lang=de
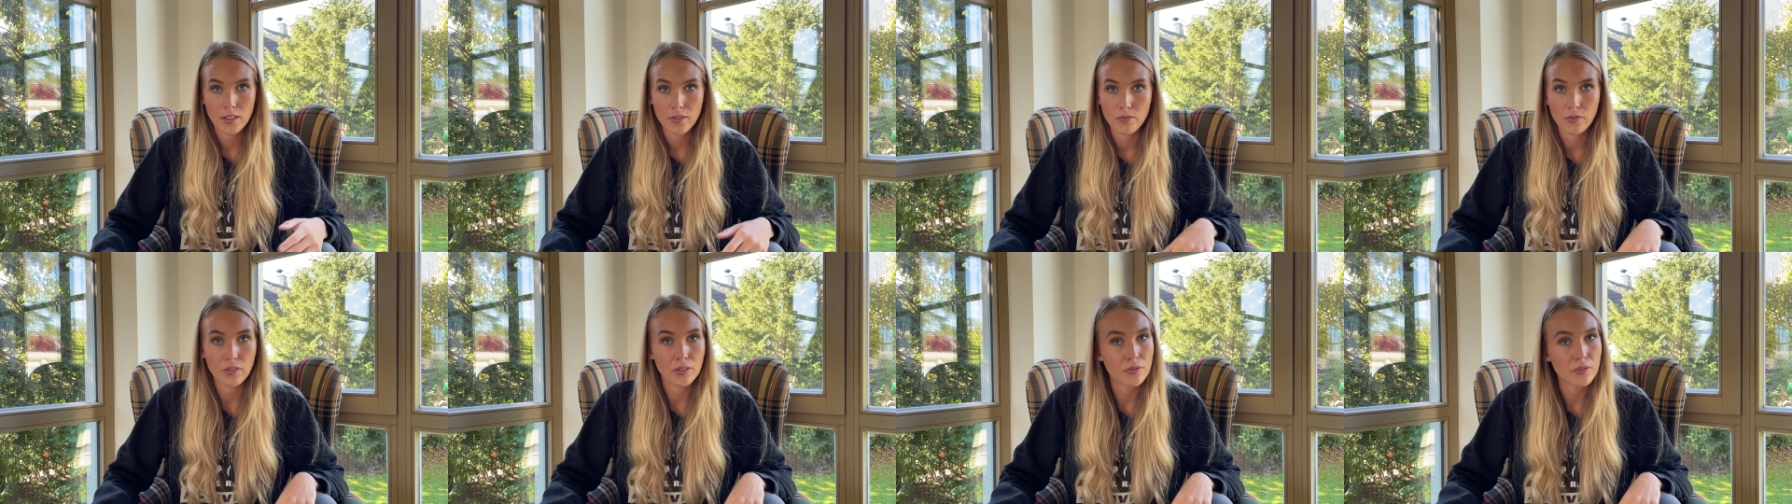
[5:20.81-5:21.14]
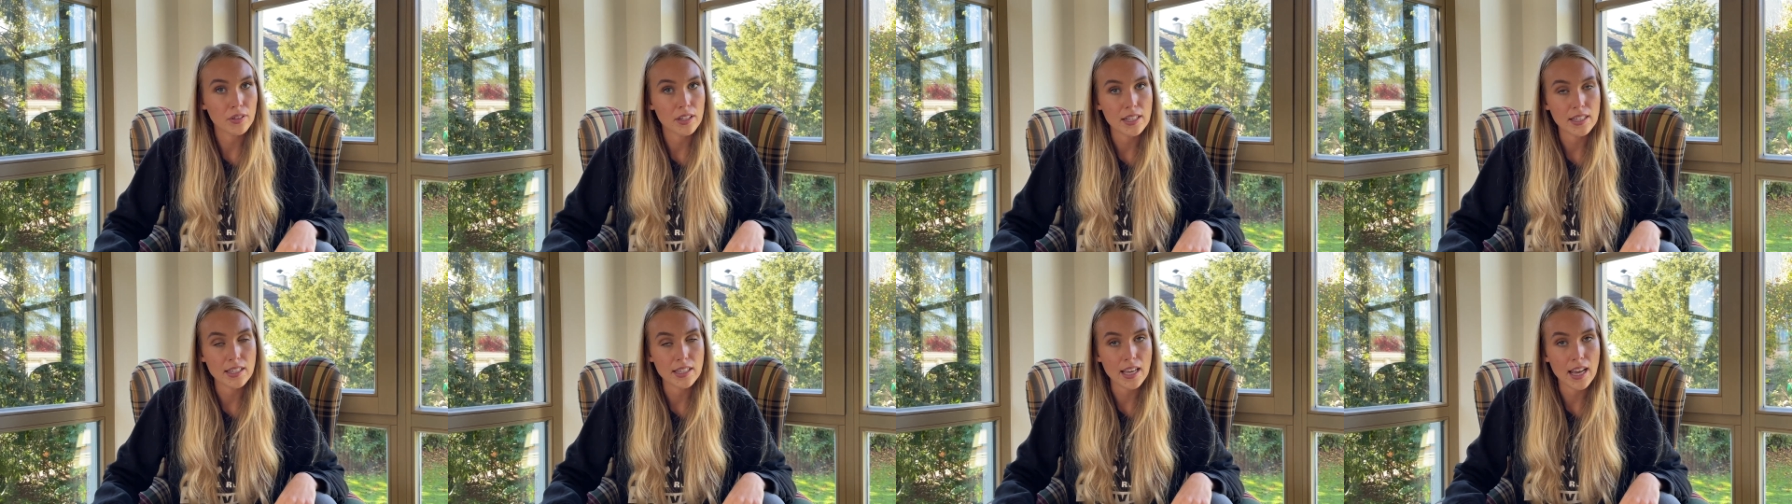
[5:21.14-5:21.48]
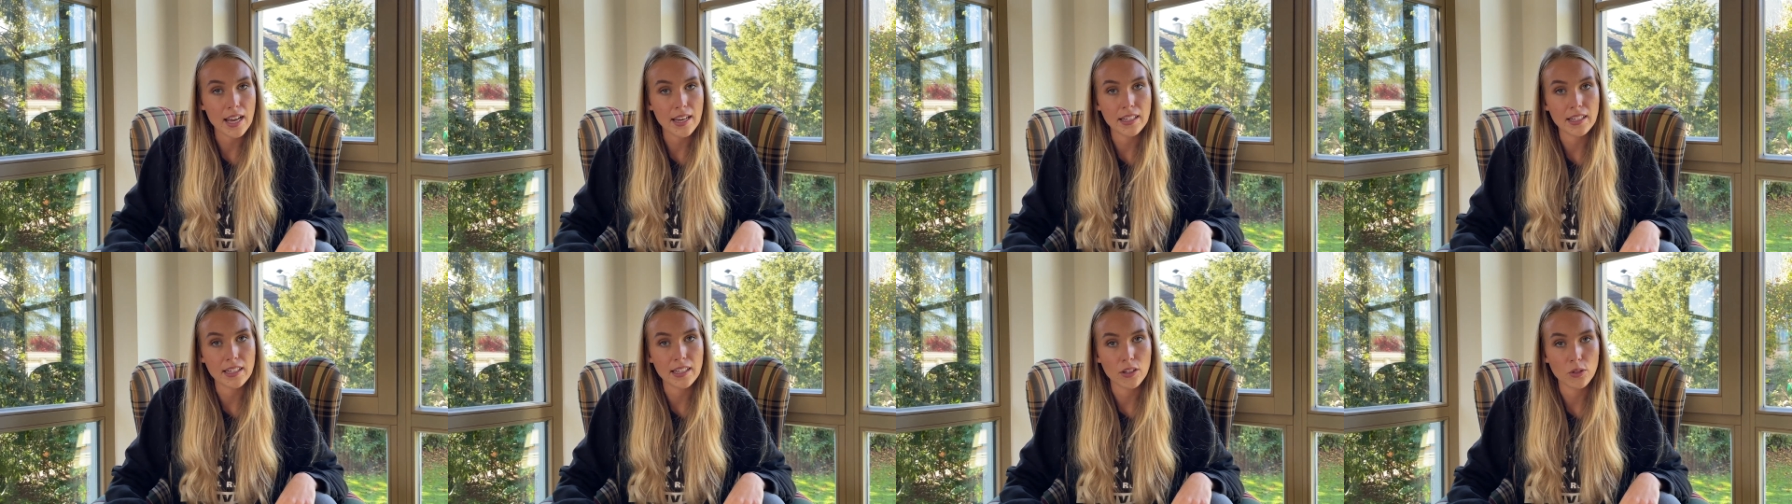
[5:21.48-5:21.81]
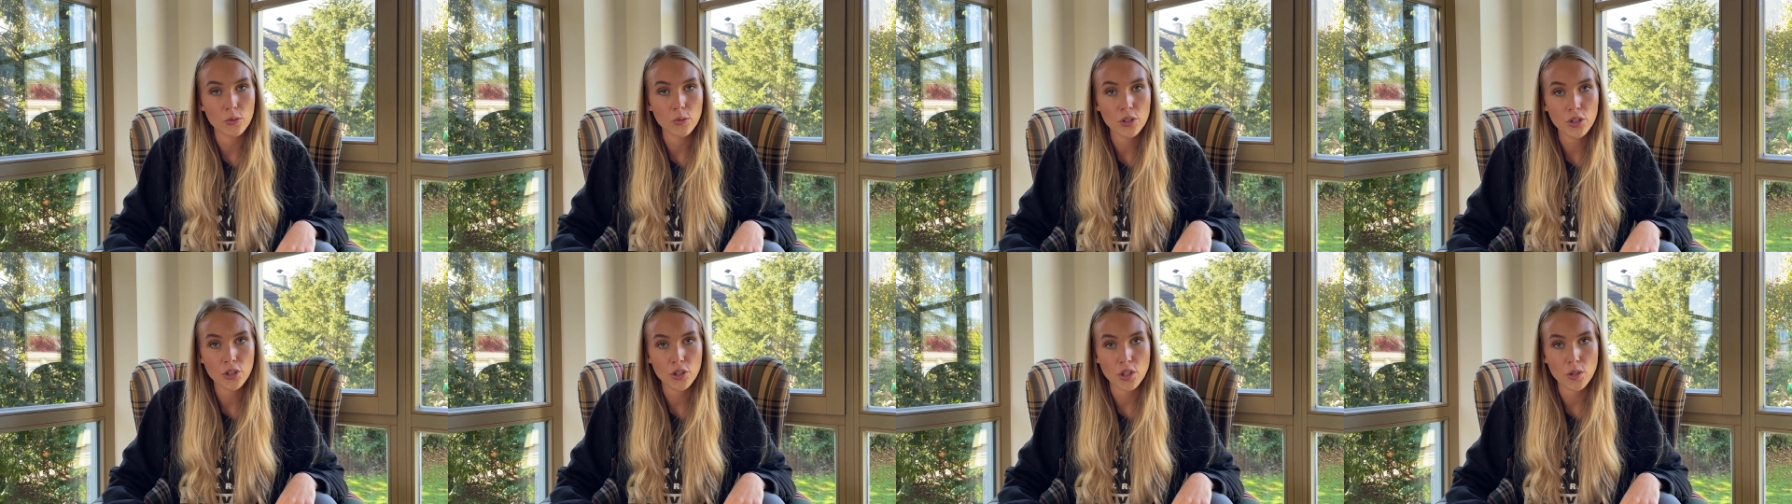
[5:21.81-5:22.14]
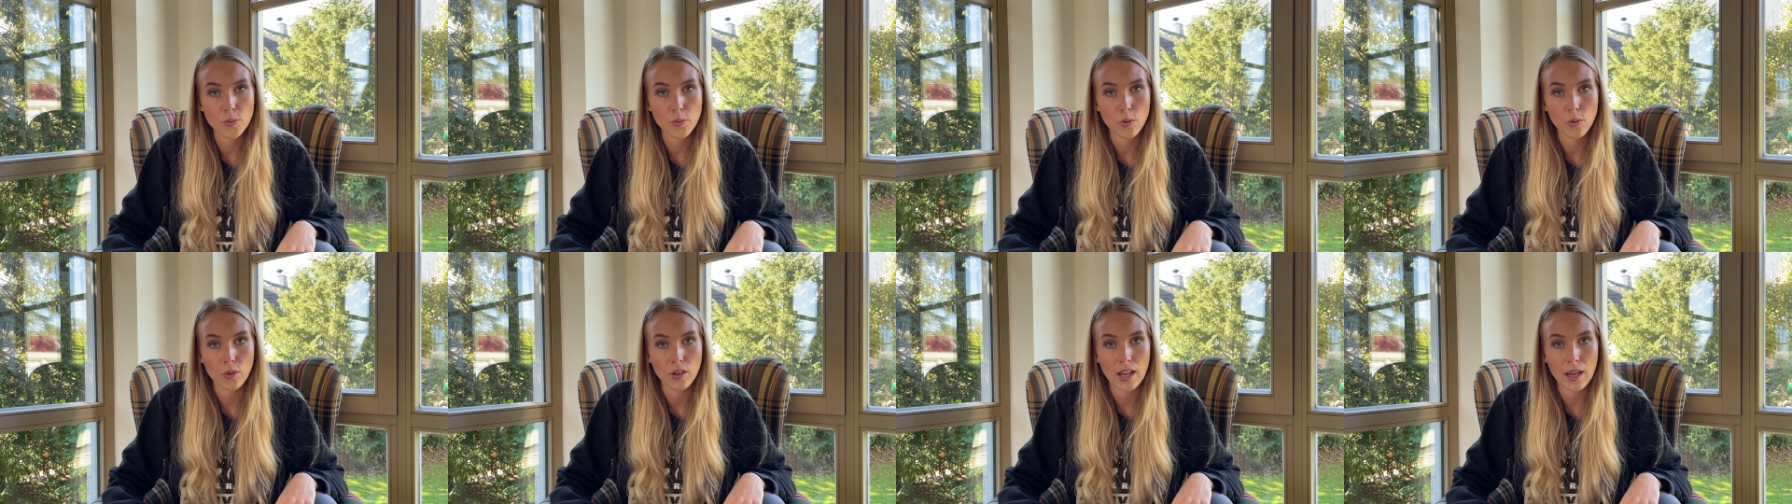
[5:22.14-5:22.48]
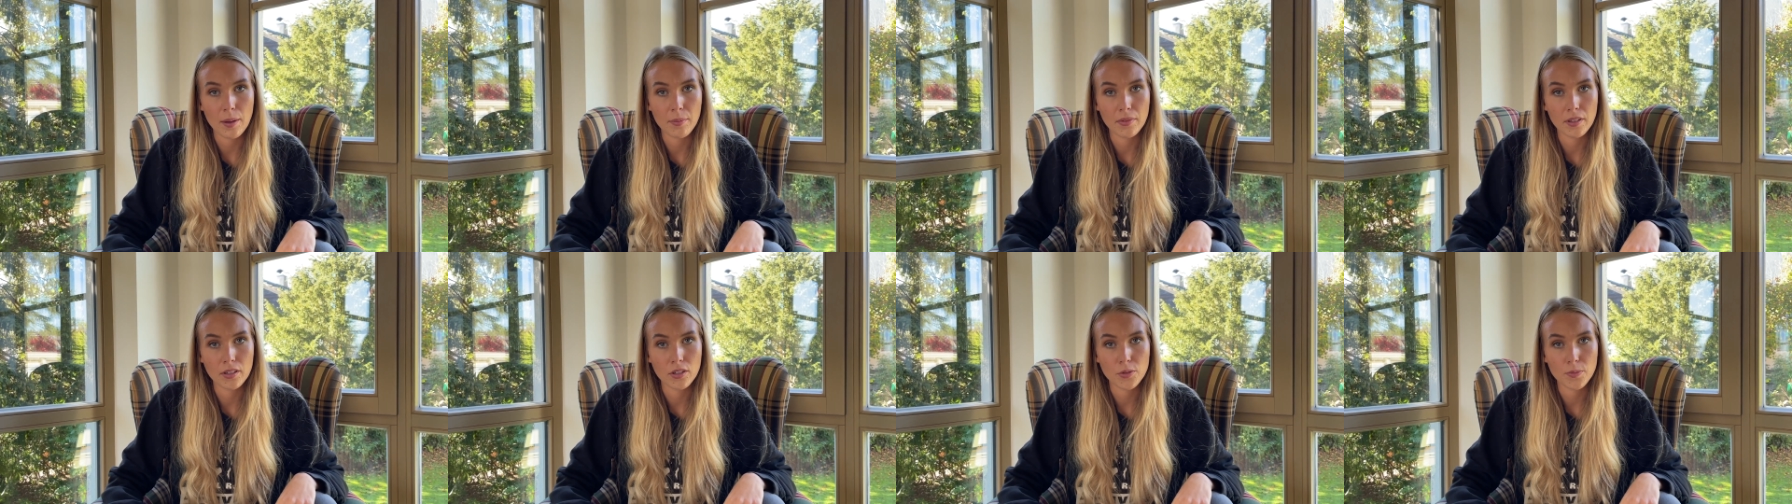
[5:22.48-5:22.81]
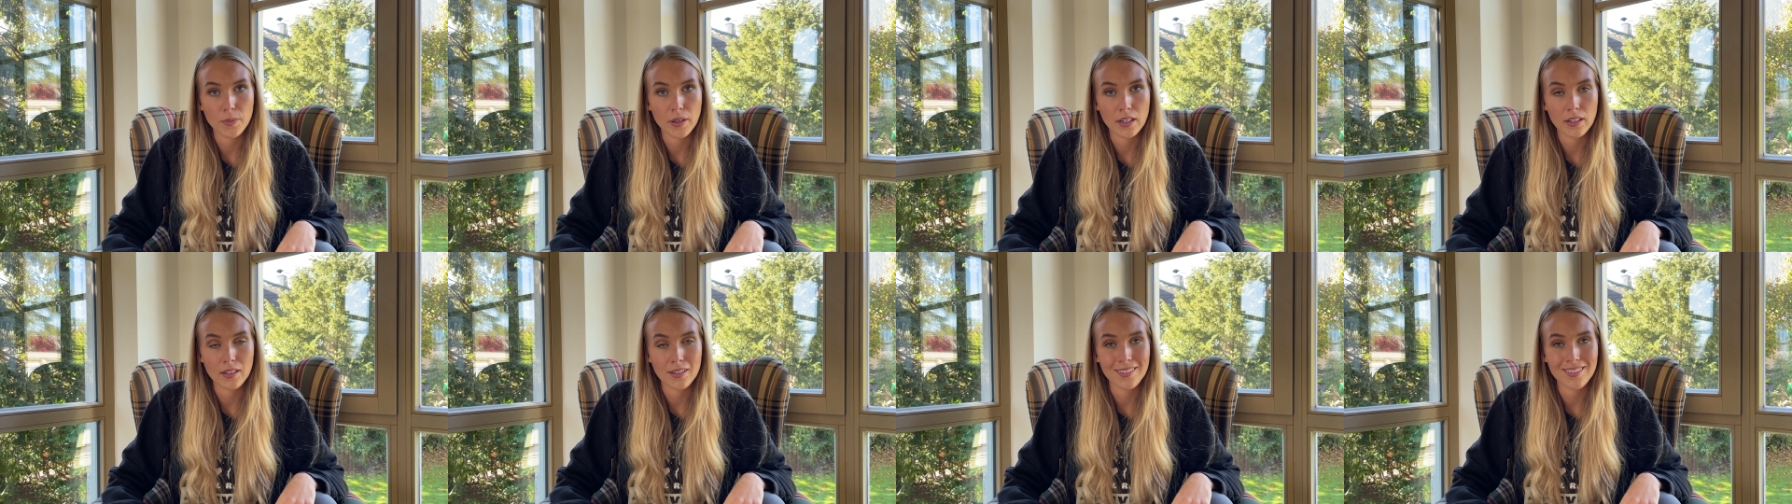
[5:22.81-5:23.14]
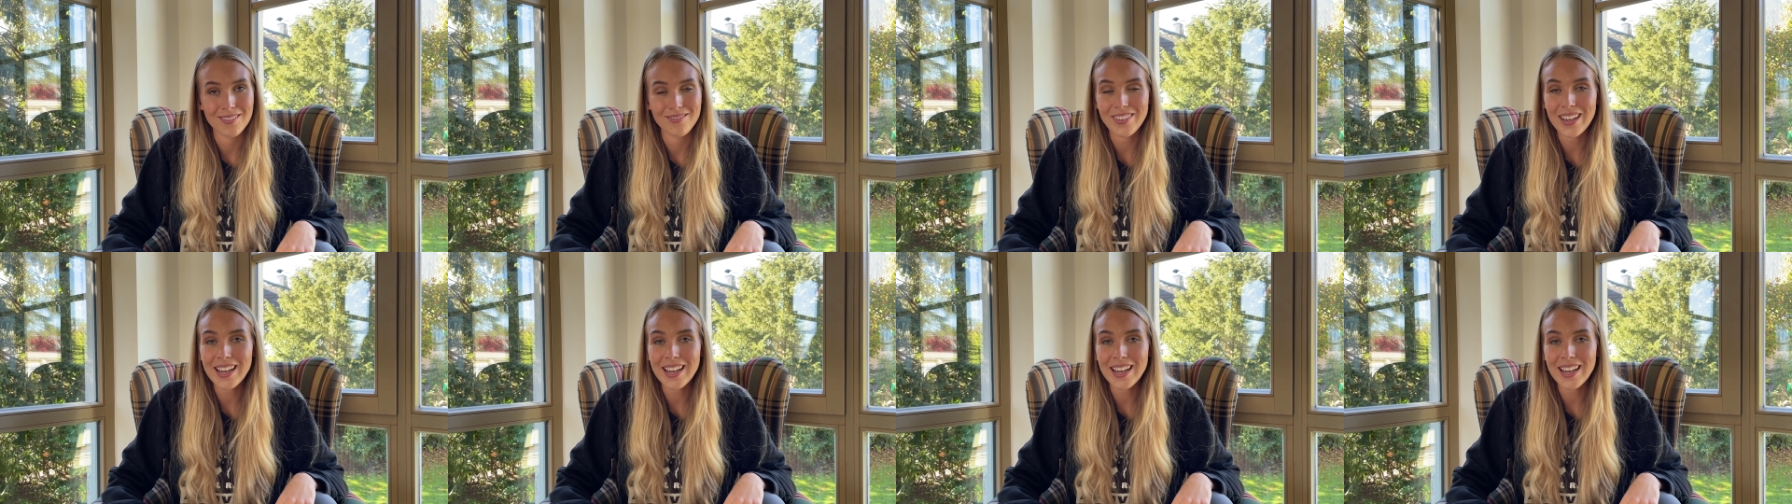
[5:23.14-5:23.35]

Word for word: wie viel sie an die Naturschutzprogramme spenden.